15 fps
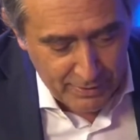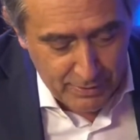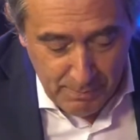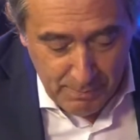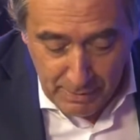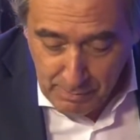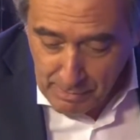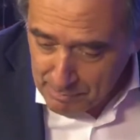De,
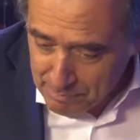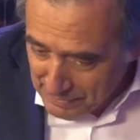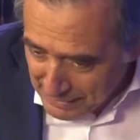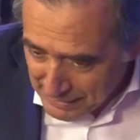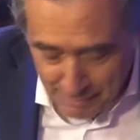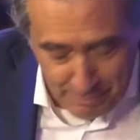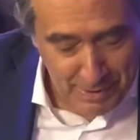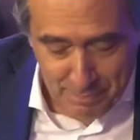
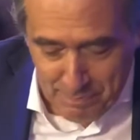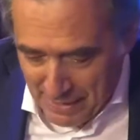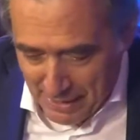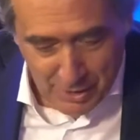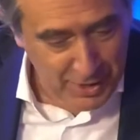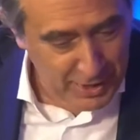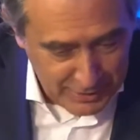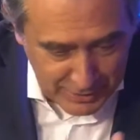pera,
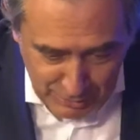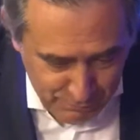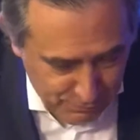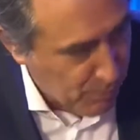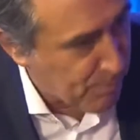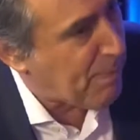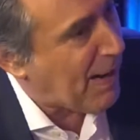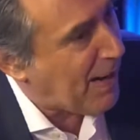pera, o que, que tem a ver
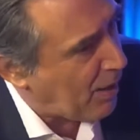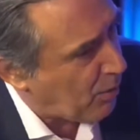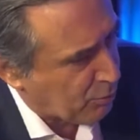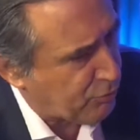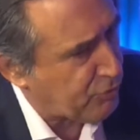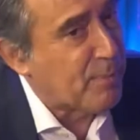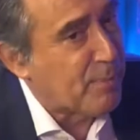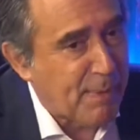o Paulo, São